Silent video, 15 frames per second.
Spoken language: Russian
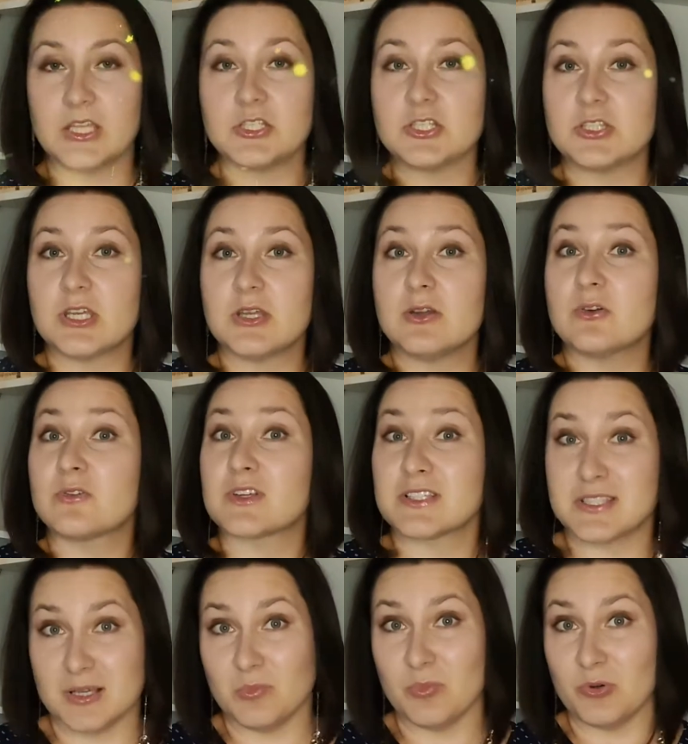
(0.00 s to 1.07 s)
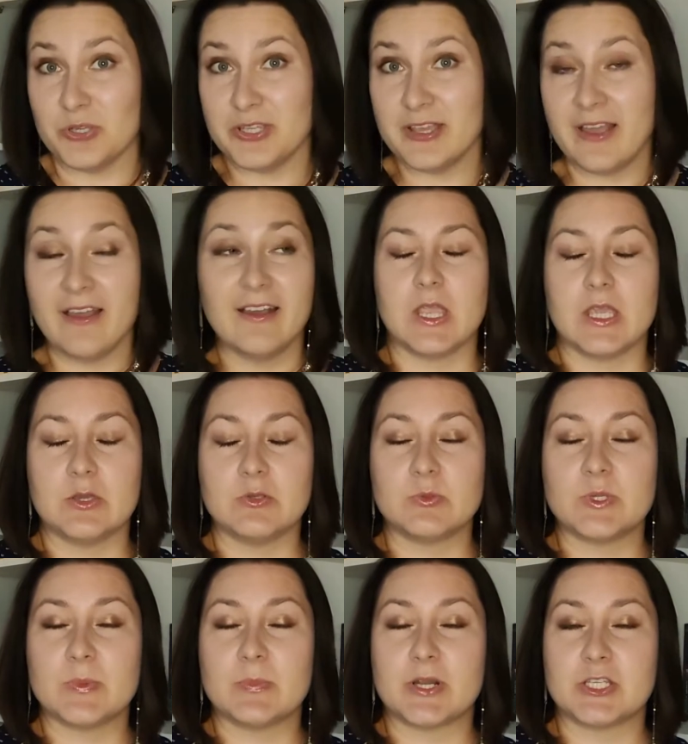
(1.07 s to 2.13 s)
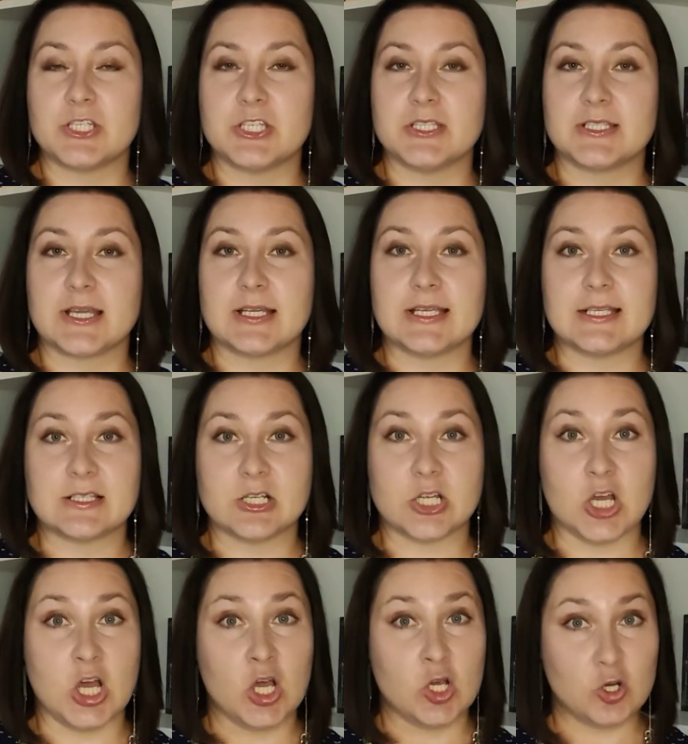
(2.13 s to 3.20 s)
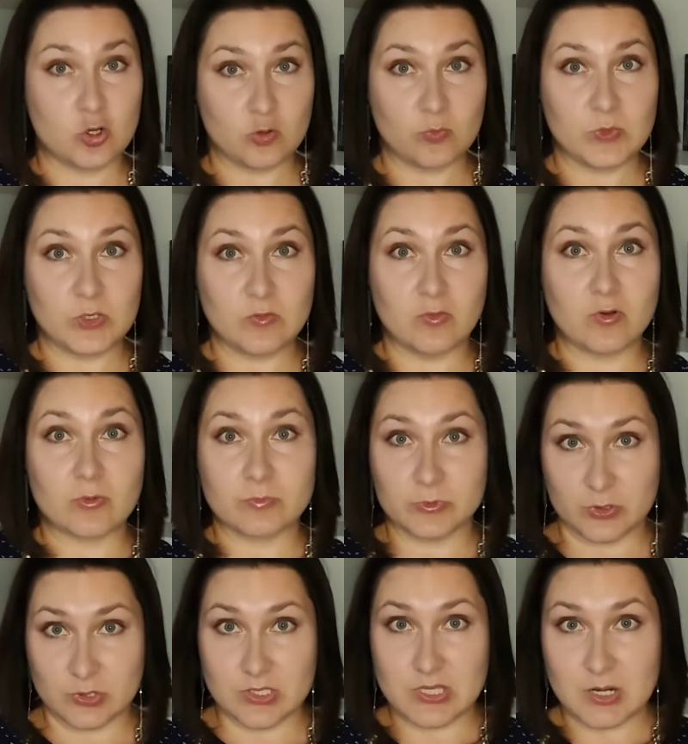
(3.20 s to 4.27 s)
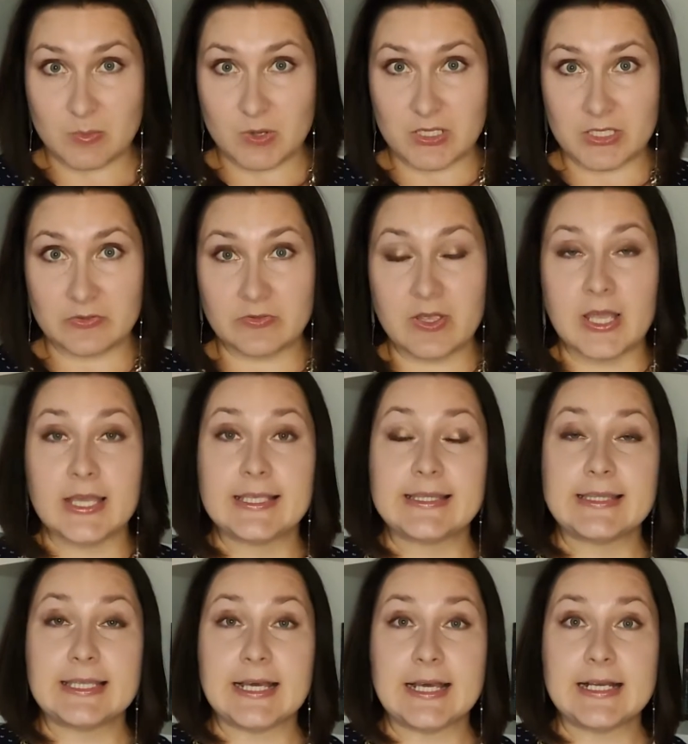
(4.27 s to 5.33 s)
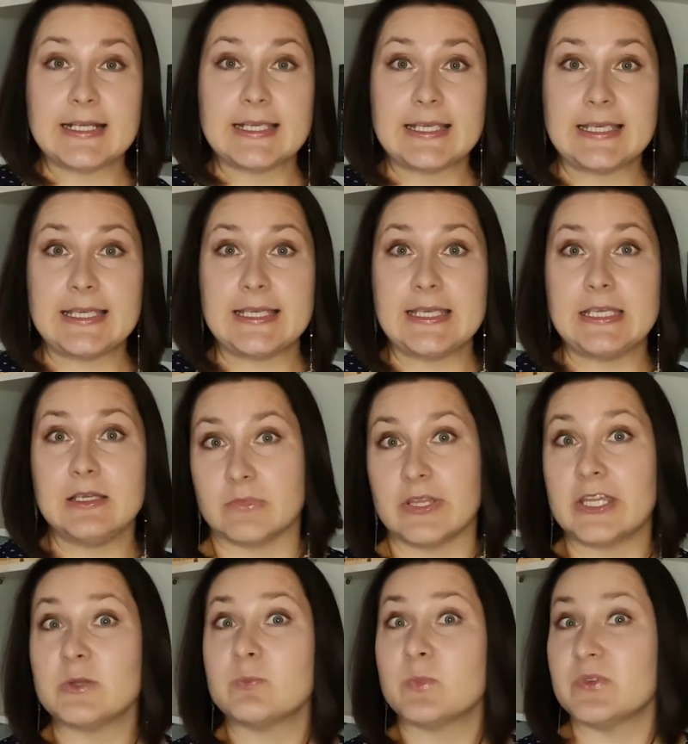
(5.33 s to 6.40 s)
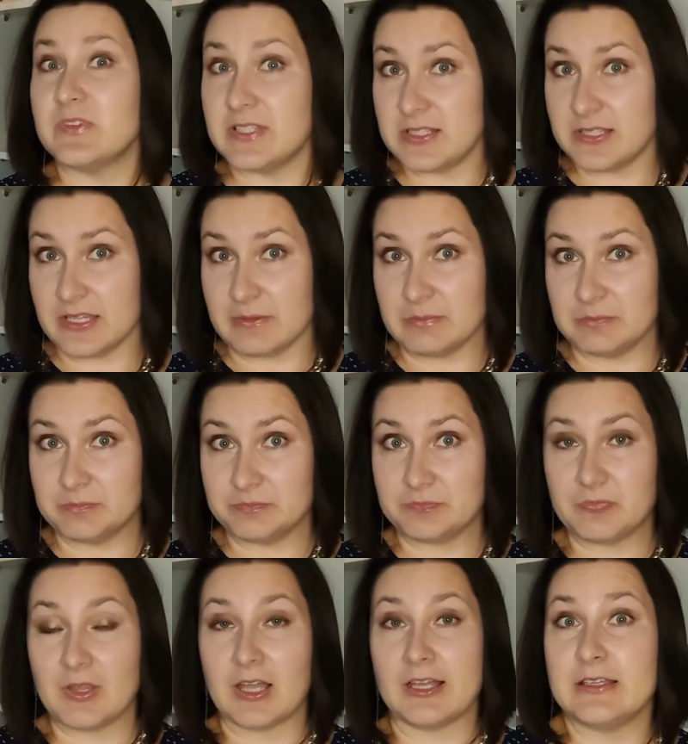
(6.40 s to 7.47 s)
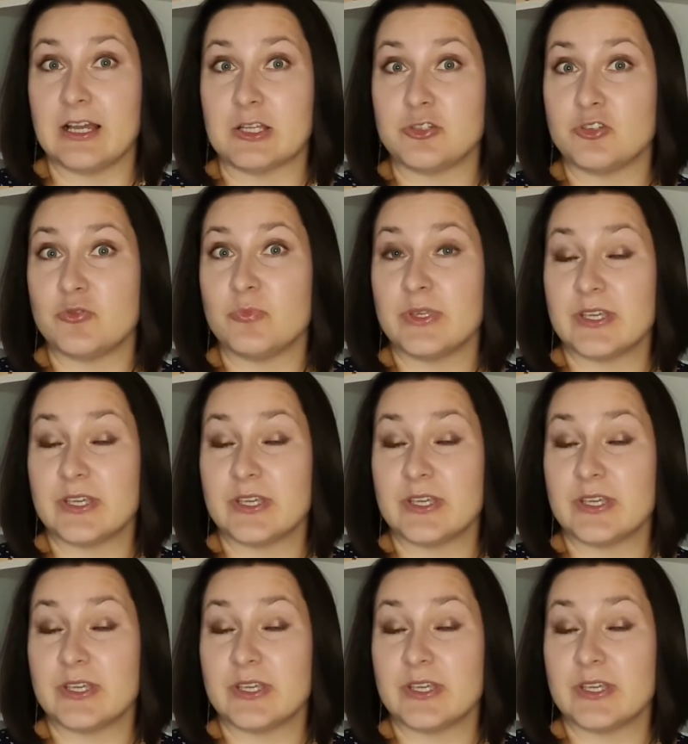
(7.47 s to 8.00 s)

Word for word: Я читаю в разнобой и успела прочесть как несколько крупных форм, то есть романов, так и ряд повестей о чем